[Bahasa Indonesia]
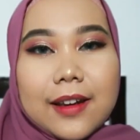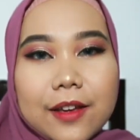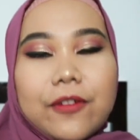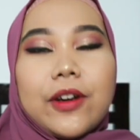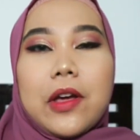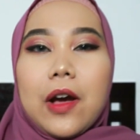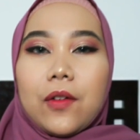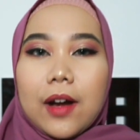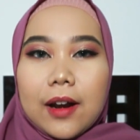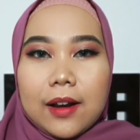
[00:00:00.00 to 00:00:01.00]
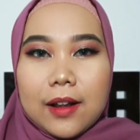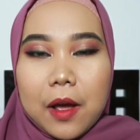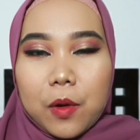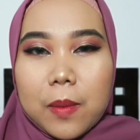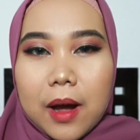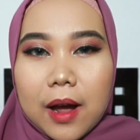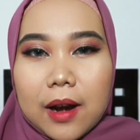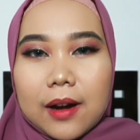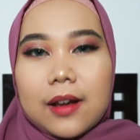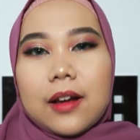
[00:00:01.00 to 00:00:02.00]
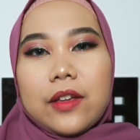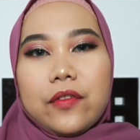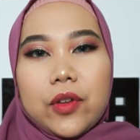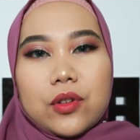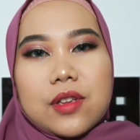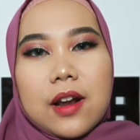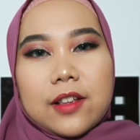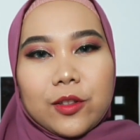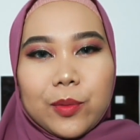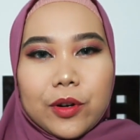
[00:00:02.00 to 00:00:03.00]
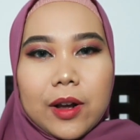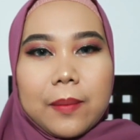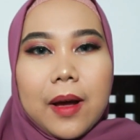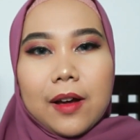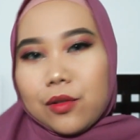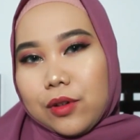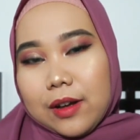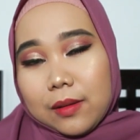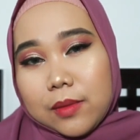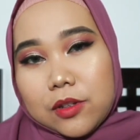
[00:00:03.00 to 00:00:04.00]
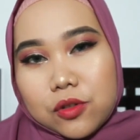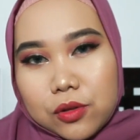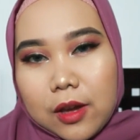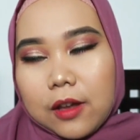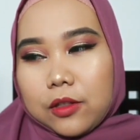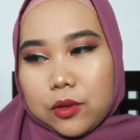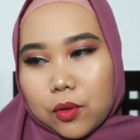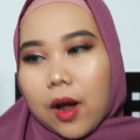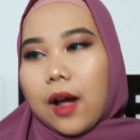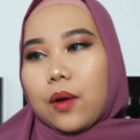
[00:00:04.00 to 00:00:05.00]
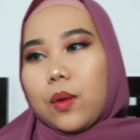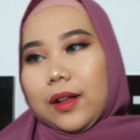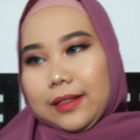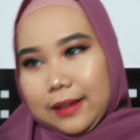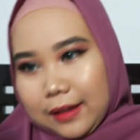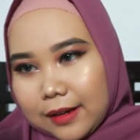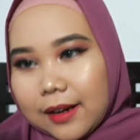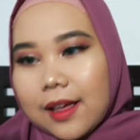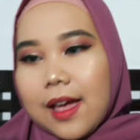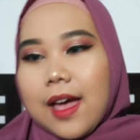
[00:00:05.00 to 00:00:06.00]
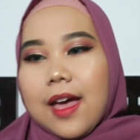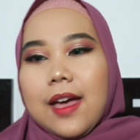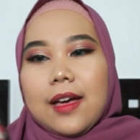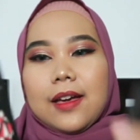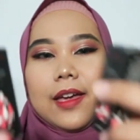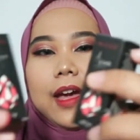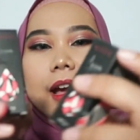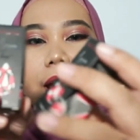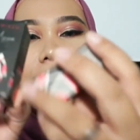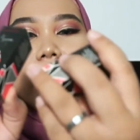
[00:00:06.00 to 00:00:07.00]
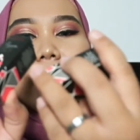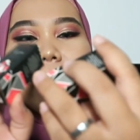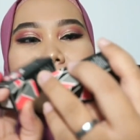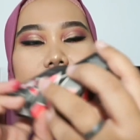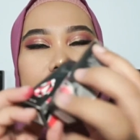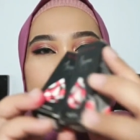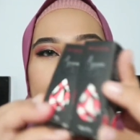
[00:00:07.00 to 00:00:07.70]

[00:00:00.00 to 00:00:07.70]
di video aku kali ini aku bakalan nge-review salah satu produk baru dari Mizu yaitu Aquatin yang kayak gini.